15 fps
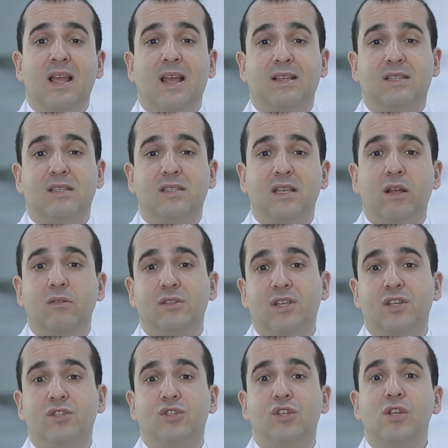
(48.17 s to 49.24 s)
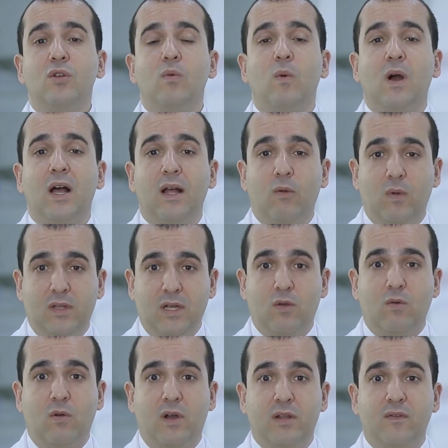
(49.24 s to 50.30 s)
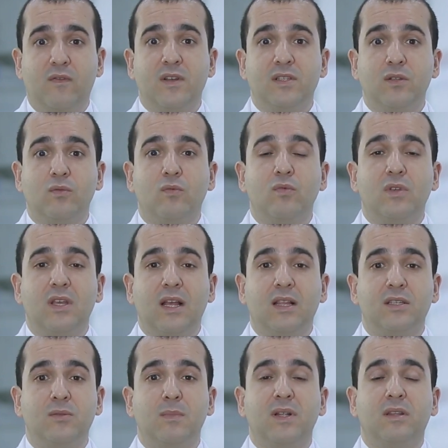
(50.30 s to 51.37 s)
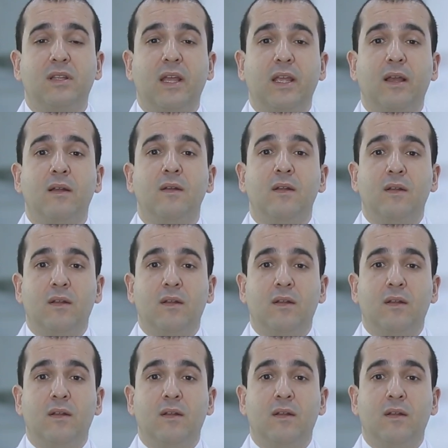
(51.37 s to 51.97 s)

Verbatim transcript: essas células retiram a água da córnea, fazendo com que ela se mantenha